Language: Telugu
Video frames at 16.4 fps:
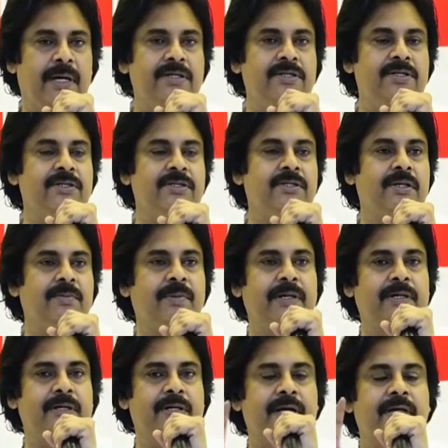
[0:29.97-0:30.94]
భారతీయ జనతా
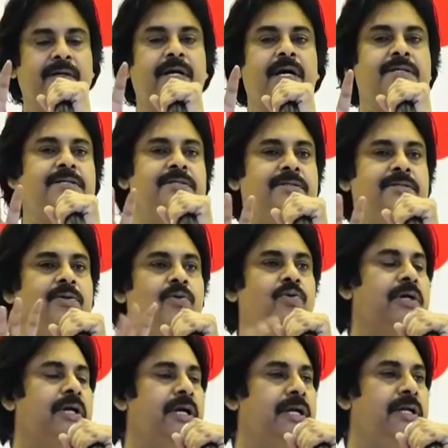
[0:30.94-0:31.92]
పార్టీ నాయకుల ఆశీస్సులు
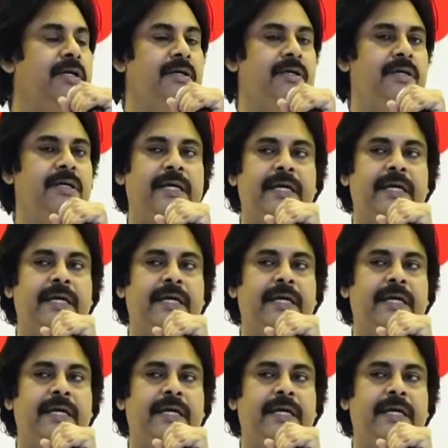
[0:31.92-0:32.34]
ఉండాలి